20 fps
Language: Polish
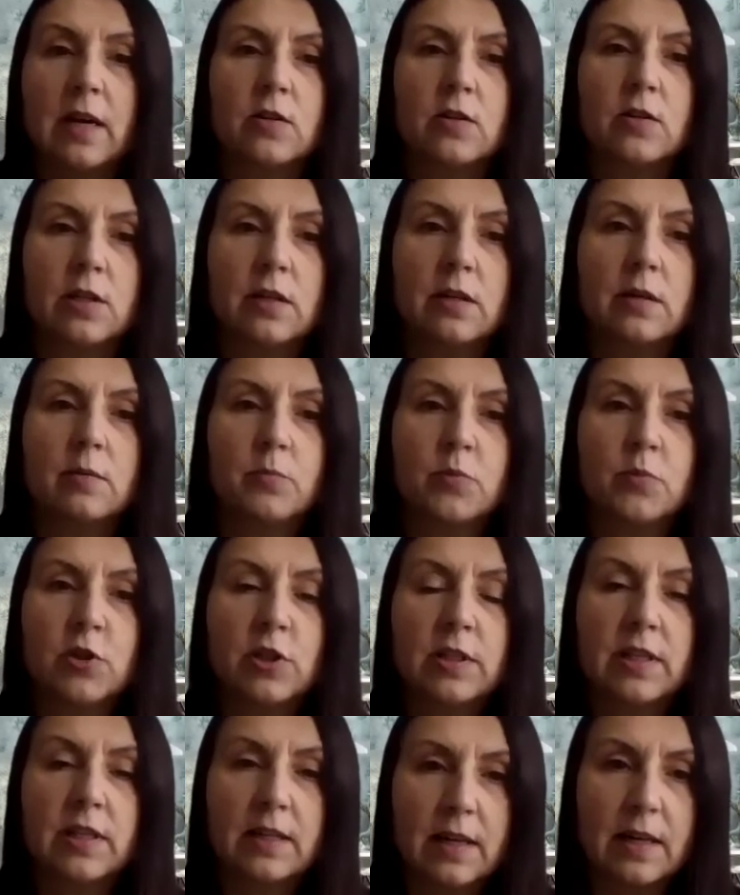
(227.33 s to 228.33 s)
że
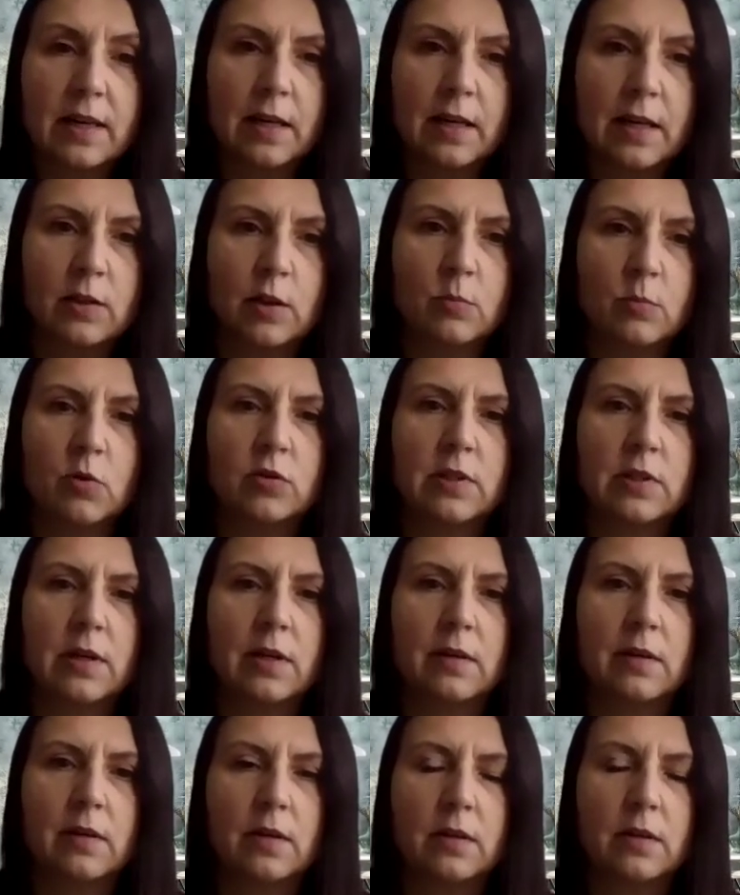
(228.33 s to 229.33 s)
przy tych lekach nie
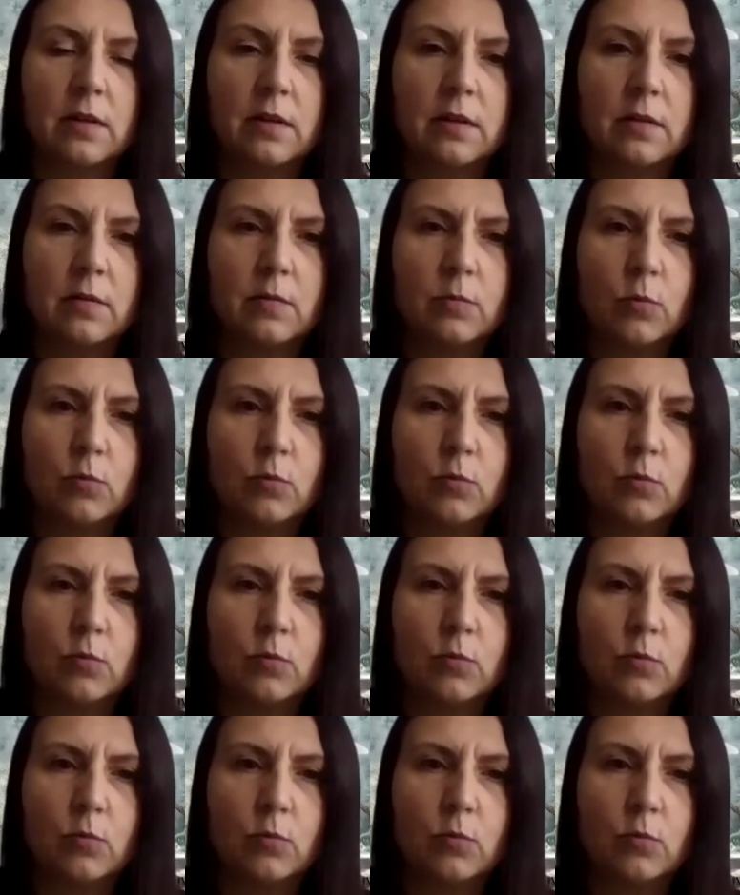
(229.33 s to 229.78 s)
można e,